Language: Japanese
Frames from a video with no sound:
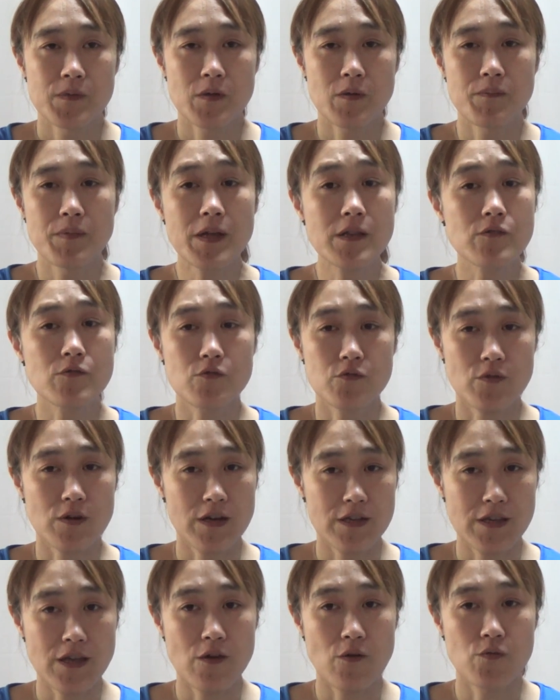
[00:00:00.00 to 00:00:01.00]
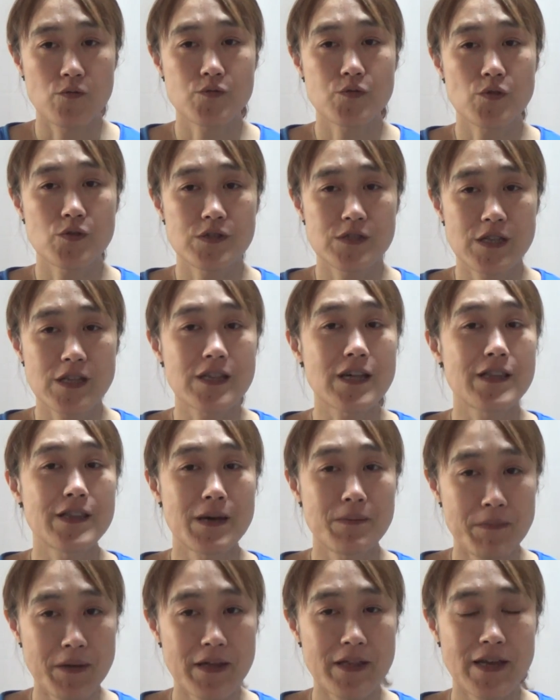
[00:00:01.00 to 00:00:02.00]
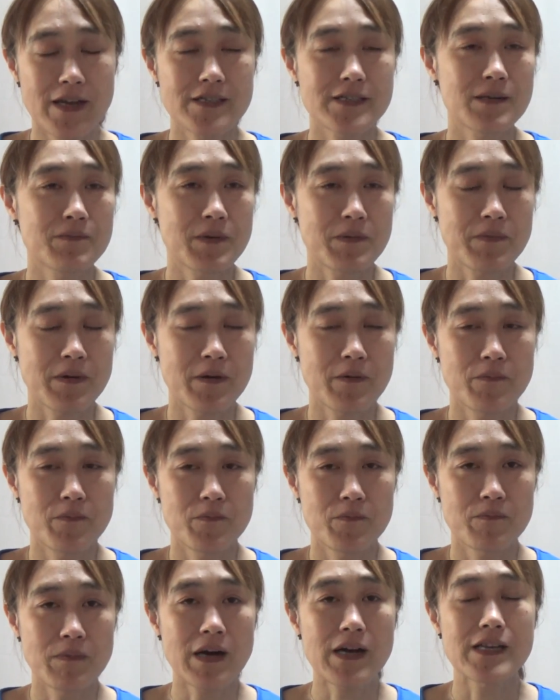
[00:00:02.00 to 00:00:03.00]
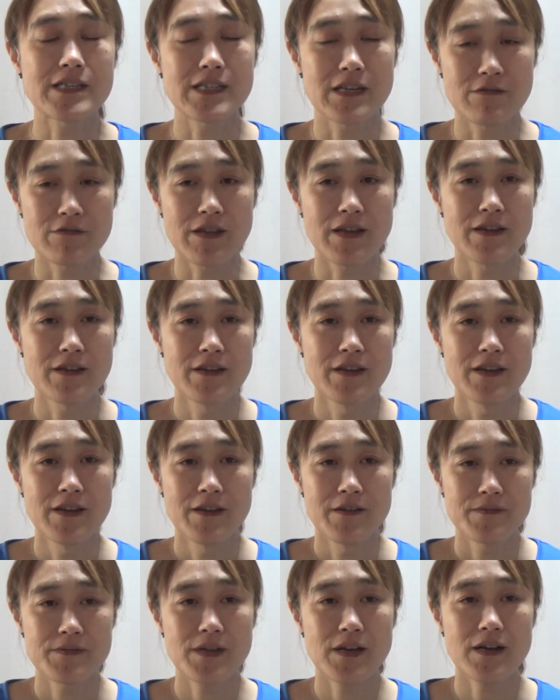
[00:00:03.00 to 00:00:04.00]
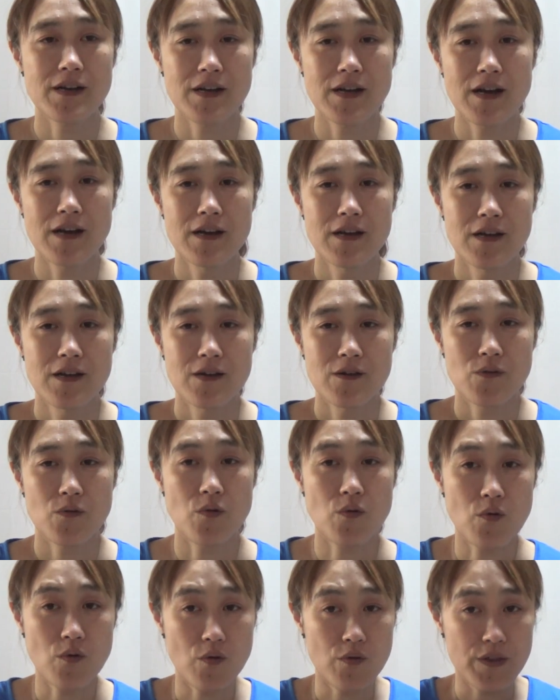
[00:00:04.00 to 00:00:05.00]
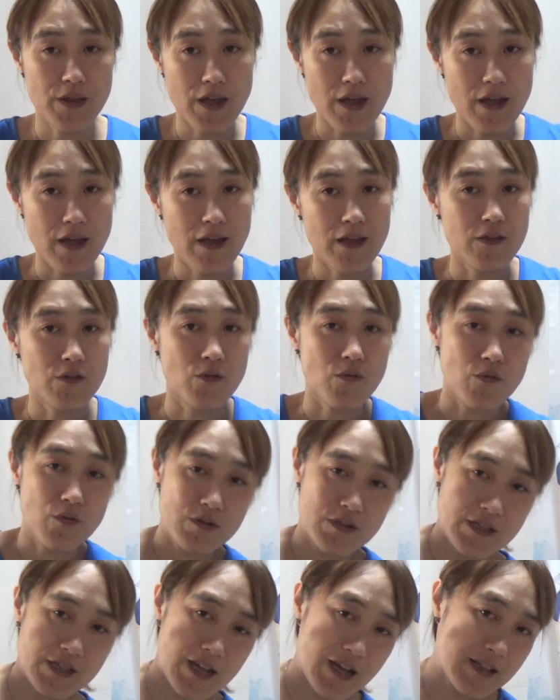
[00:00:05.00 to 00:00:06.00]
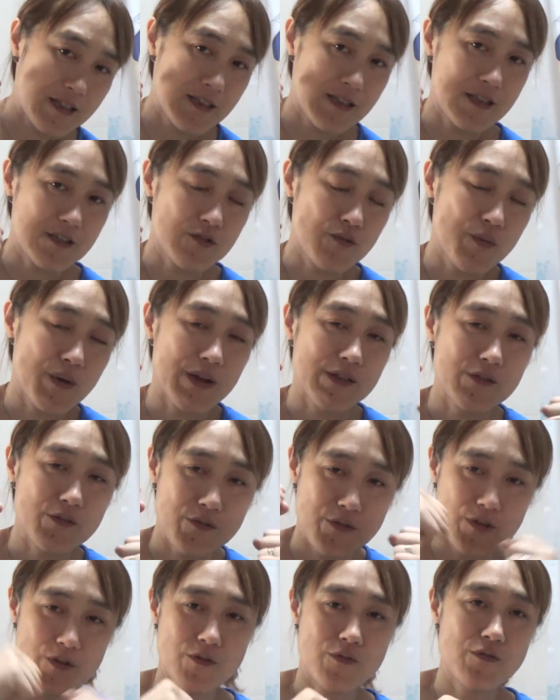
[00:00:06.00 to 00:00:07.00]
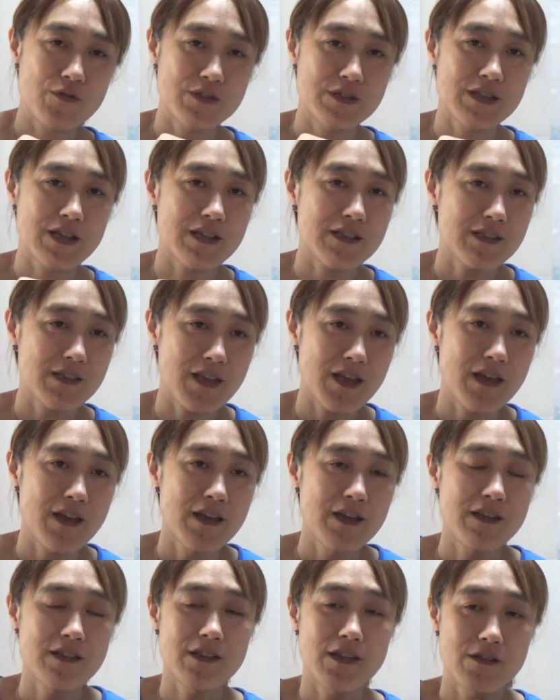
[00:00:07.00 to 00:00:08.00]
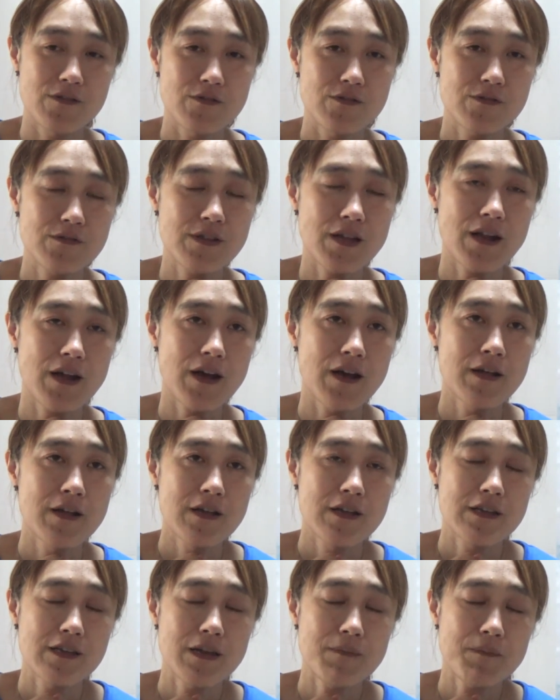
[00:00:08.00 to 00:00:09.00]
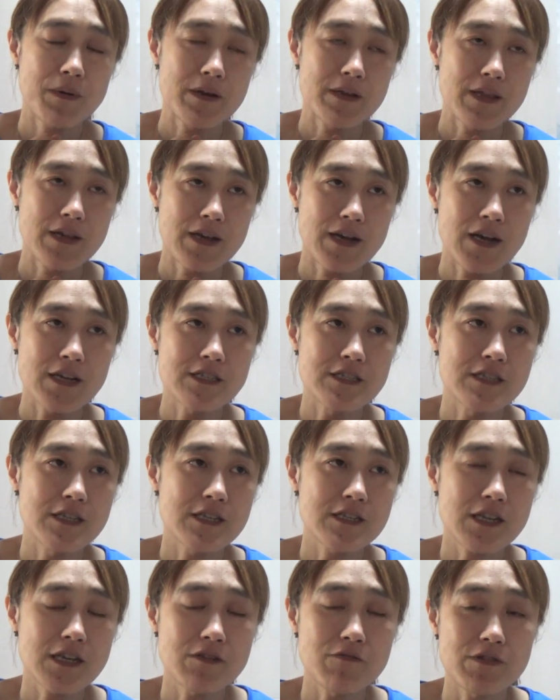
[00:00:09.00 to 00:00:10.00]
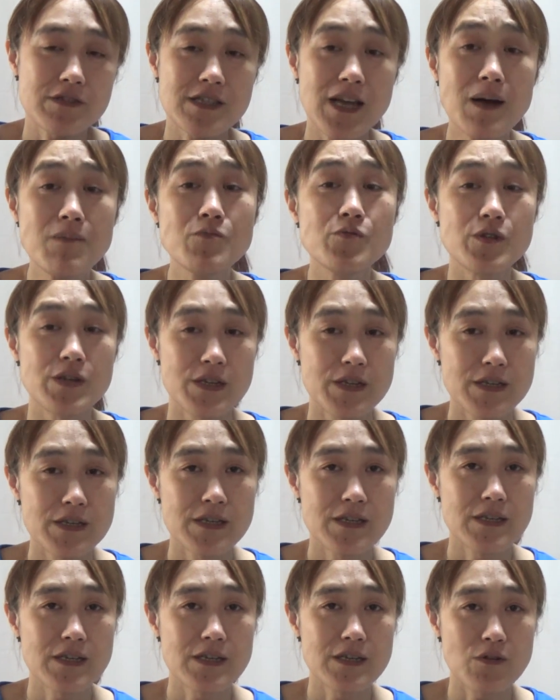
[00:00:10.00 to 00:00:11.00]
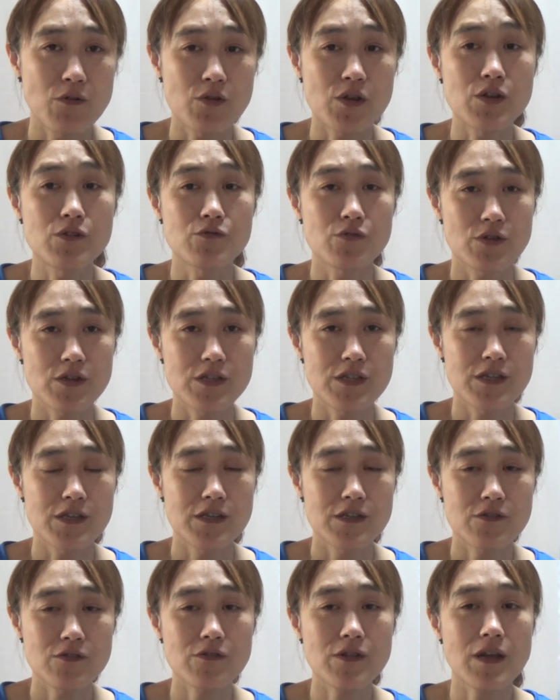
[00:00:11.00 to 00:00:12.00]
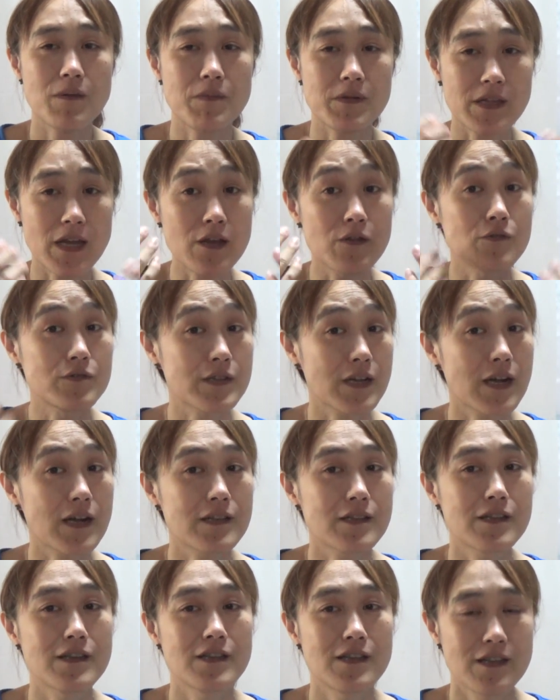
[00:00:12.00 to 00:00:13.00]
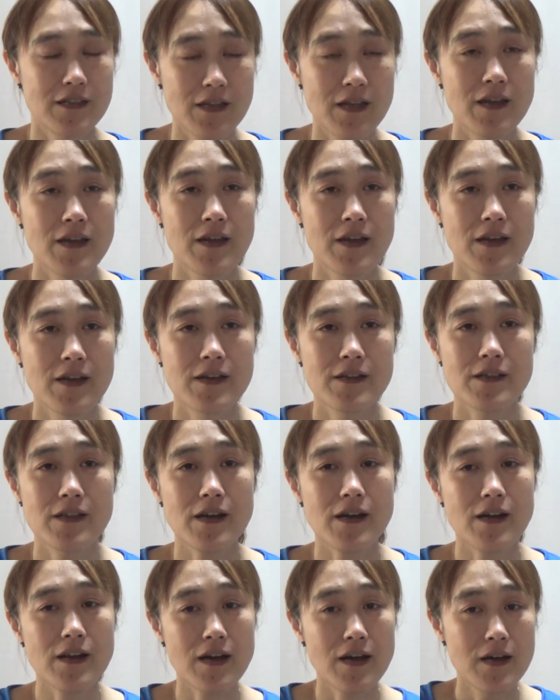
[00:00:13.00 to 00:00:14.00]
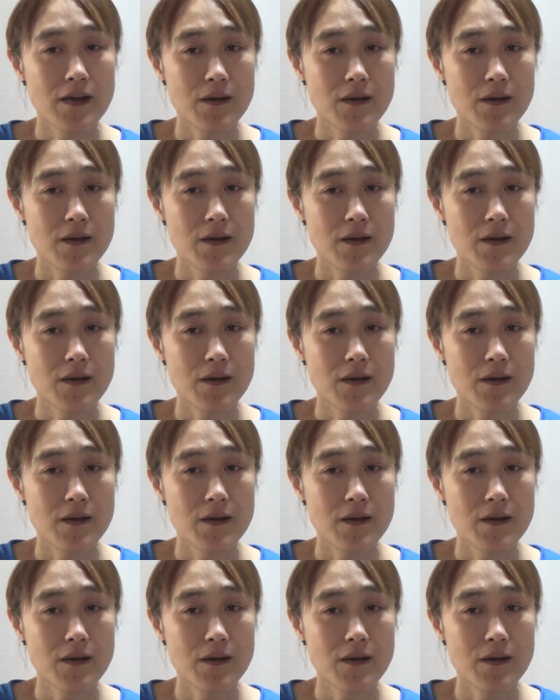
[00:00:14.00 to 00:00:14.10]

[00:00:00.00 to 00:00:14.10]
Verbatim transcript: ベッドとかねお布団に寝たためねあっちゃんもやっぱり負けちゃうねだからここで横になってソファーのとこで横になって寝るならやっぱりねガチ寝した日は寒い起きる時にそんだけやっぱ体温下がってんでねだから